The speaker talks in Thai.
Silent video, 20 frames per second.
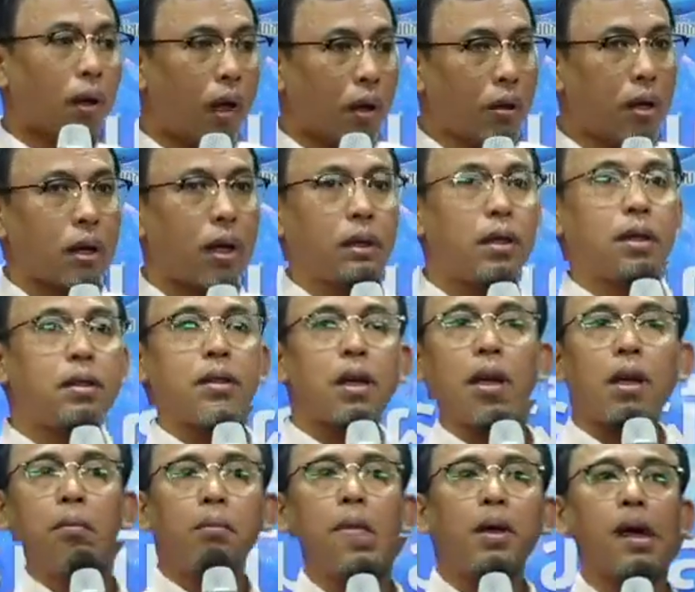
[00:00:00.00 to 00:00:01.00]
เลือกที่จะ
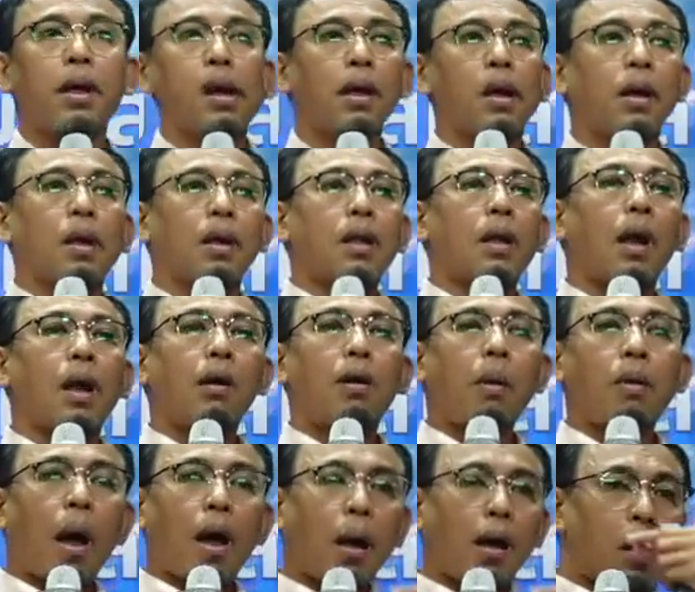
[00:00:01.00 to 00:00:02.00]
ละเมิดถ้าระ
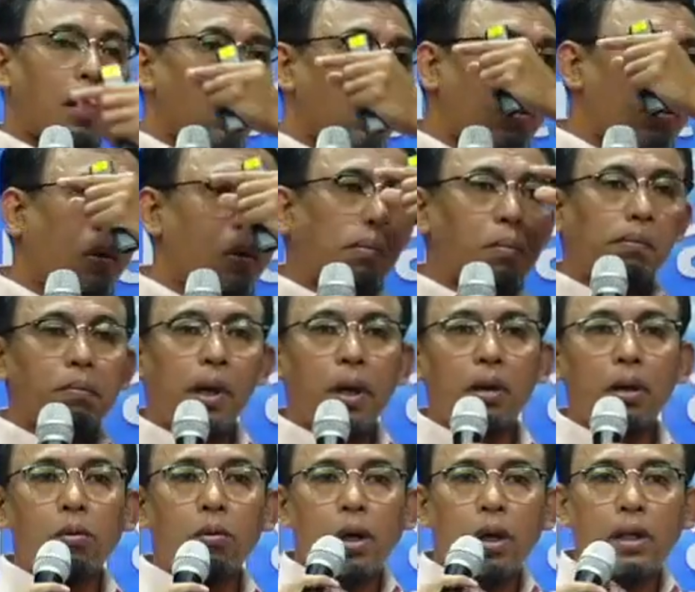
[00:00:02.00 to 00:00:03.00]
หว่างคุมปิด
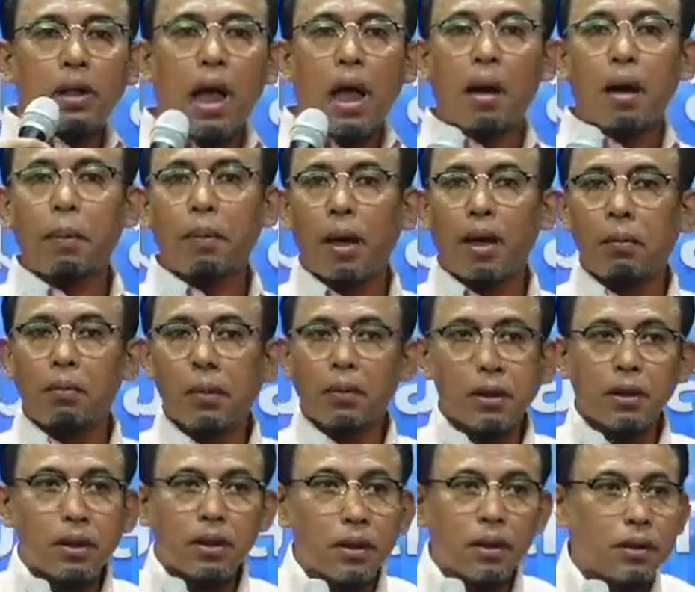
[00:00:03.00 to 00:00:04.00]
ลูกตาไปมึ
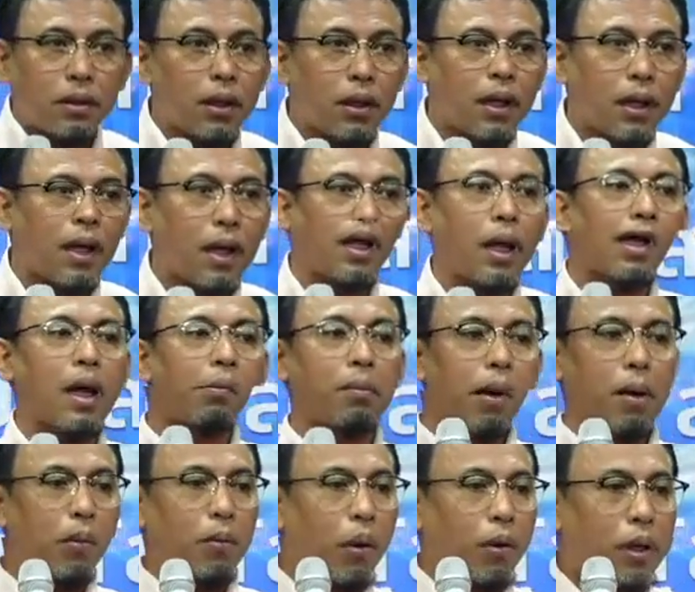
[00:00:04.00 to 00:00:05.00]
นทึนอย่างเงี้ยนะครับ
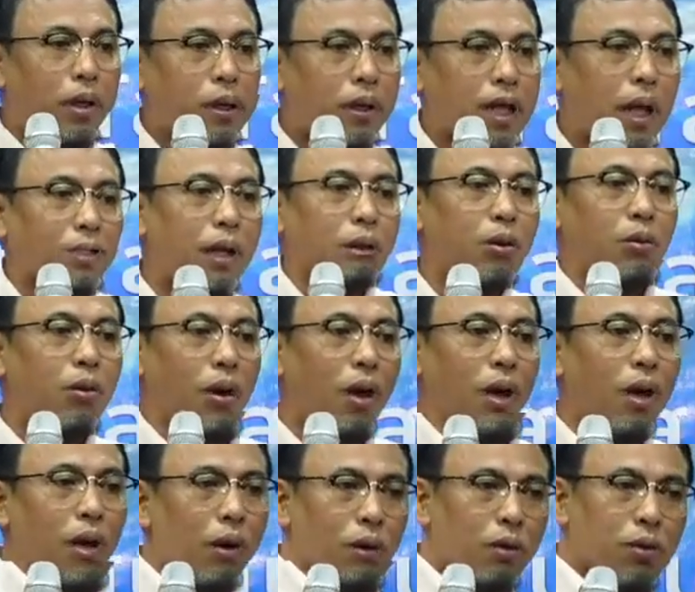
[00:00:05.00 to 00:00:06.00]
กับคนที่แต่งตัว
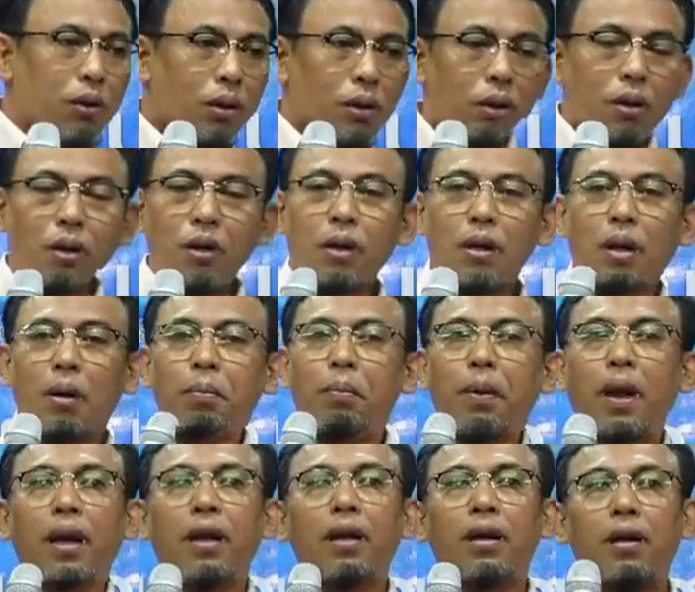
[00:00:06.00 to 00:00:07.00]
เหลือ
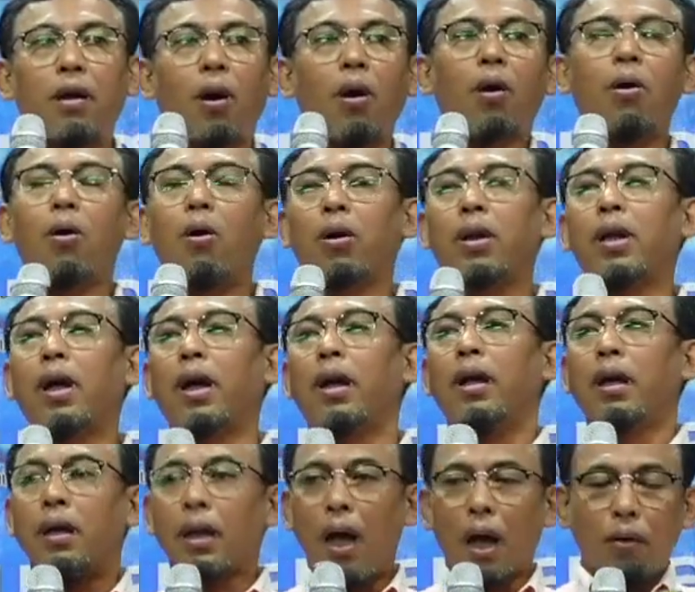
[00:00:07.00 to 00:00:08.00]
เป็นเกาะอกเนี่ย
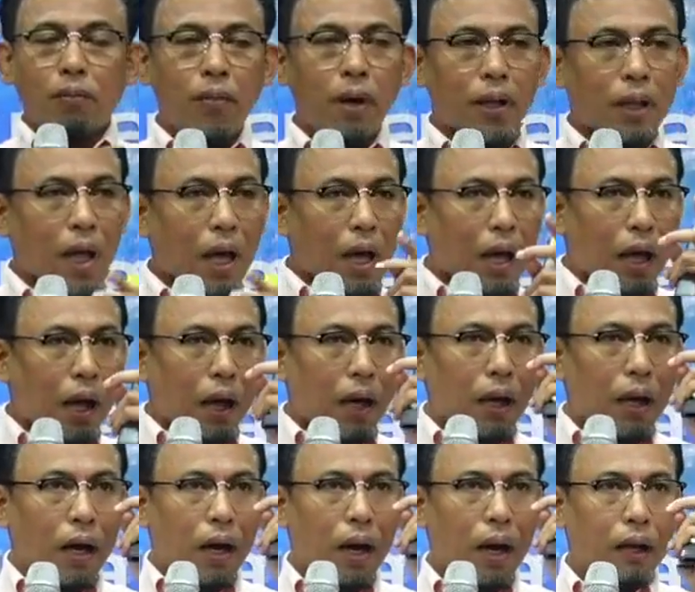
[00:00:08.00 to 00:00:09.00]
ถามว่าถ้า
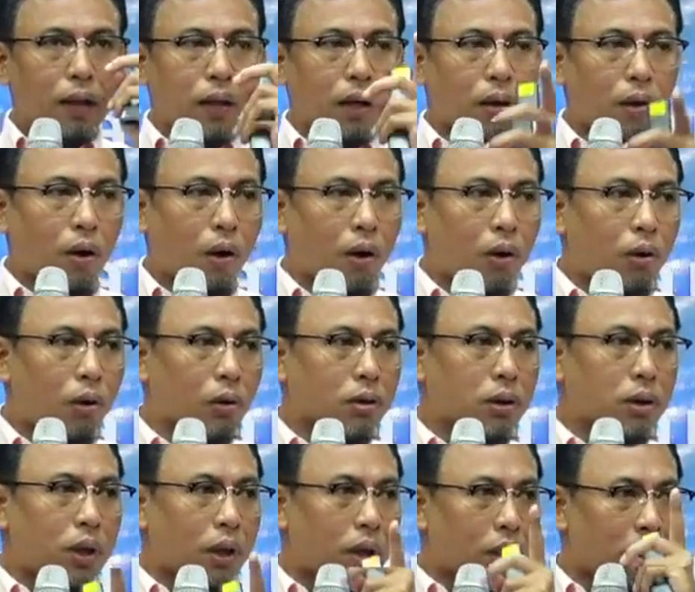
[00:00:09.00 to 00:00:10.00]
ฆาตกรโรค
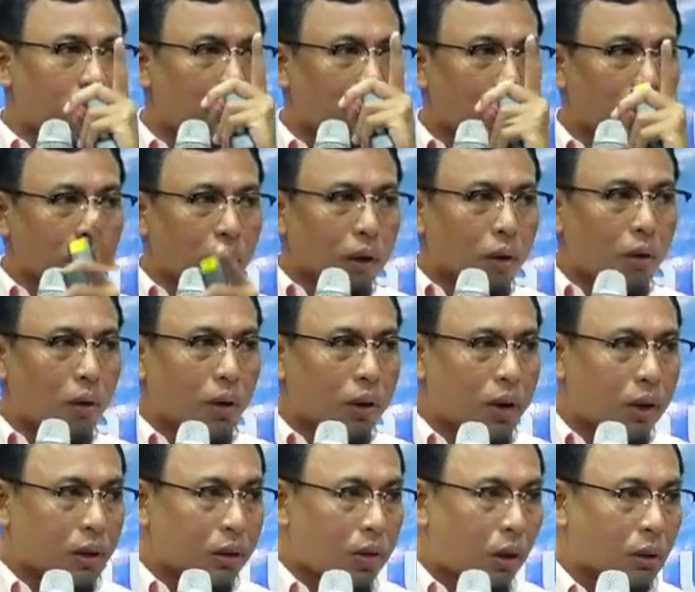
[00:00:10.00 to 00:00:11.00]
จิตหรือคน
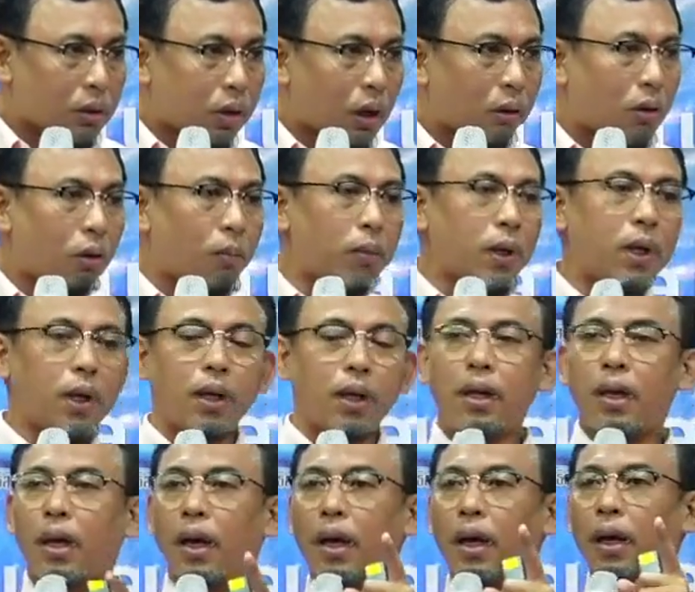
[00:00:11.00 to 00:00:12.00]
ที่จ้องจะข่มขืน
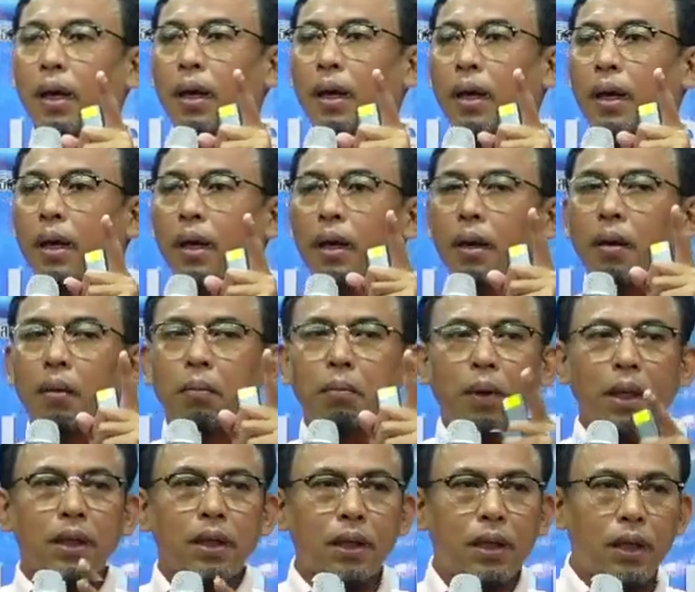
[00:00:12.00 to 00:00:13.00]
เนี่ย
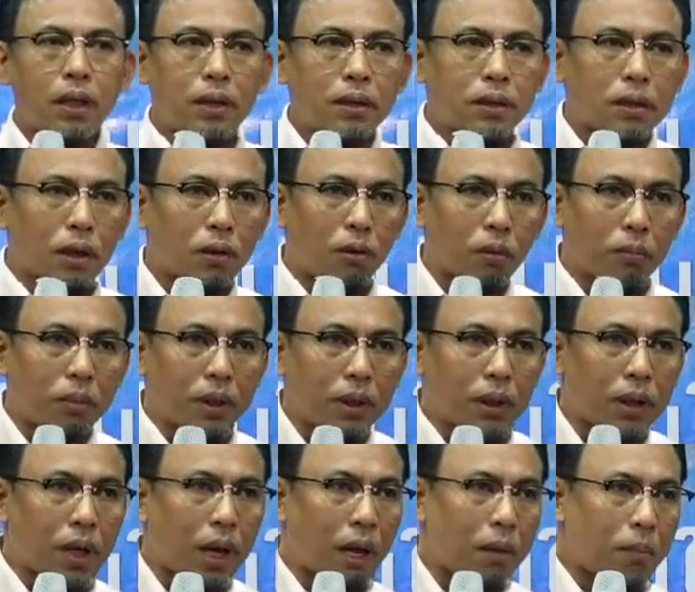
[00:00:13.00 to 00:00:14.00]
มันคิดจะข่มขื
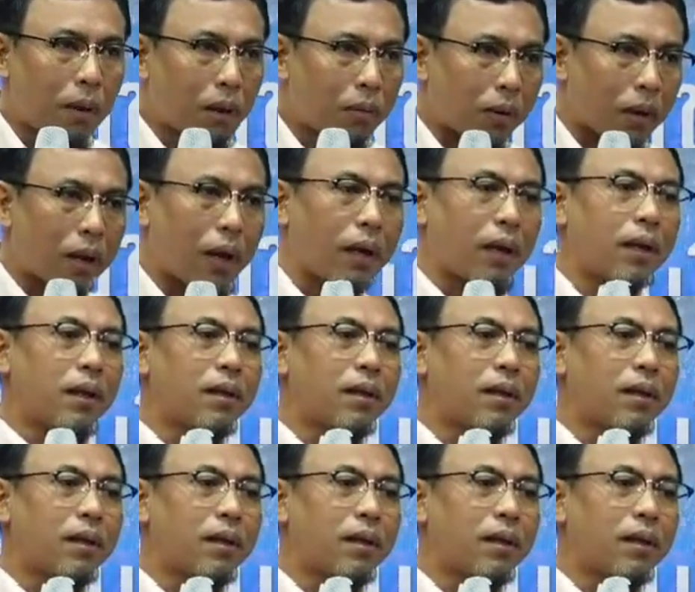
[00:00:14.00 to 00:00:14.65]
นใครมากกว่ากัน